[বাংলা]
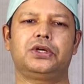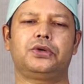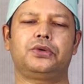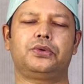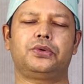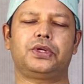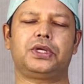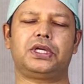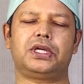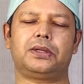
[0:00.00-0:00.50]

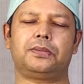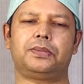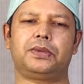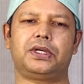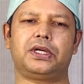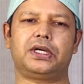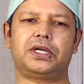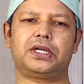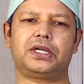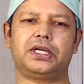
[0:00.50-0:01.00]
করে
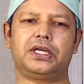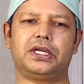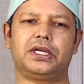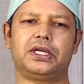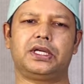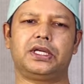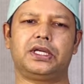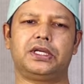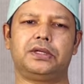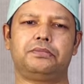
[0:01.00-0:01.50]
আপনার
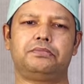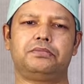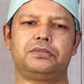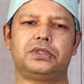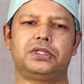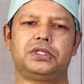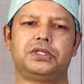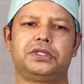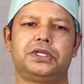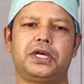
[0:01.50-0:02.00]
এই
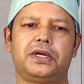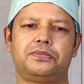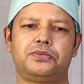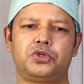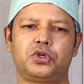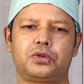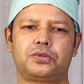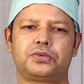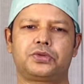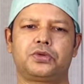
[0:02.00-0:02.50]

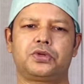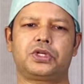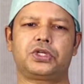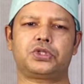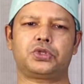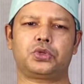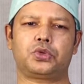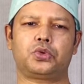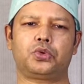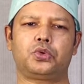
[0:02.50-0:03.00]
অ্যাবজর্পশনটা
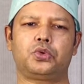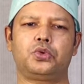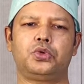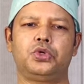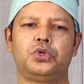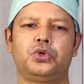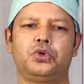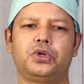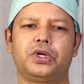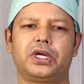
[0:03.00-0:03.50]
যতটুকুই
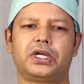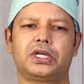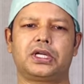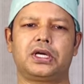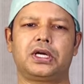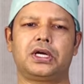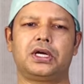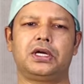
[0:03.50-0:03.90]
হোক একটা